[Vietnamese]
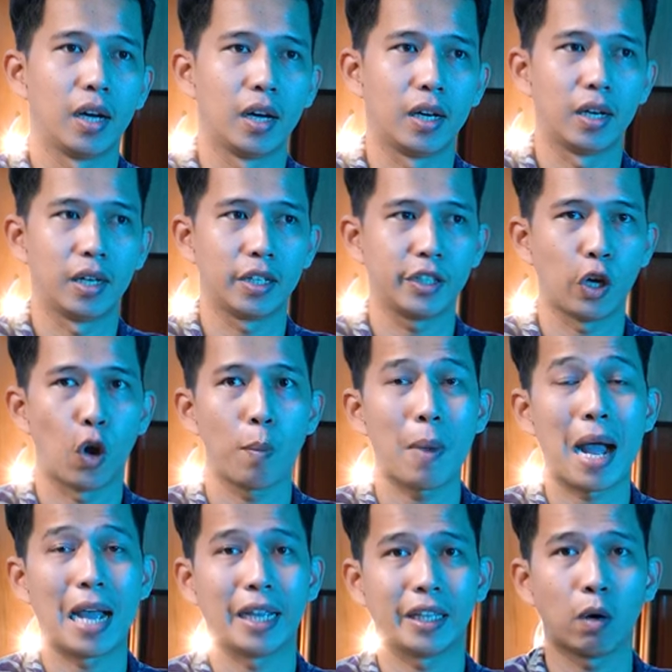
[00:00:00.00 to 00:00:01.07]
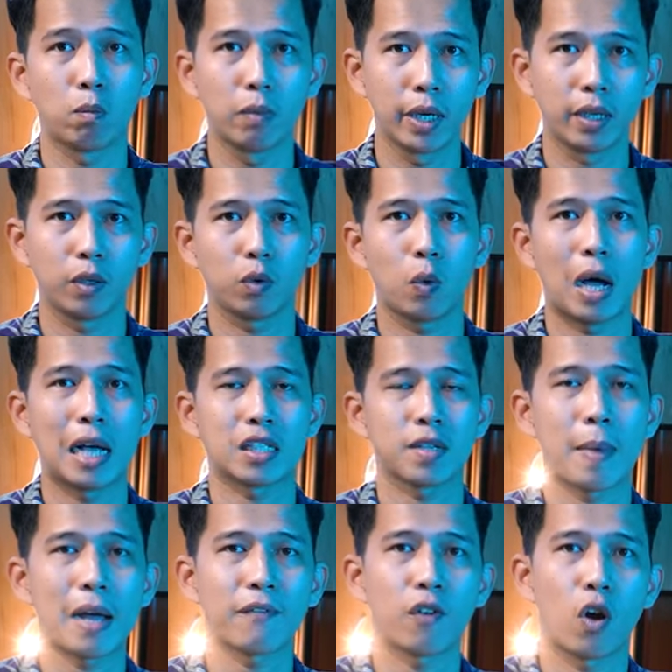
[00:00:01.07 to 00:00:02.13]
À, chọn bài thông minh qua
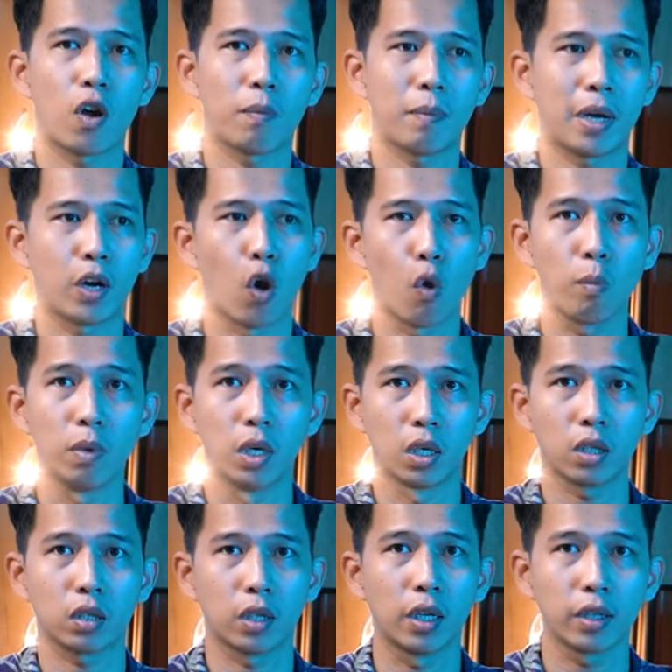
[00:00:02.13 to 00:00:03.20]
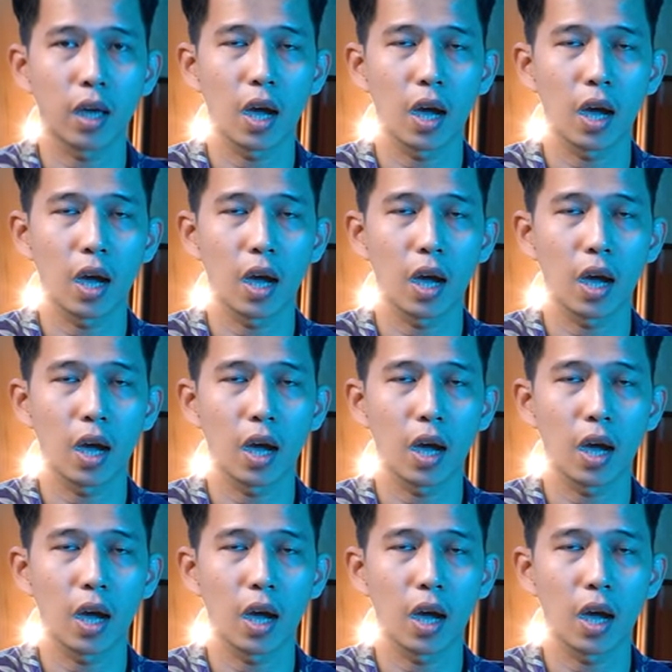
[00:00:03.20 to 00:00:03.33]
smartphone mà độ mượt tinh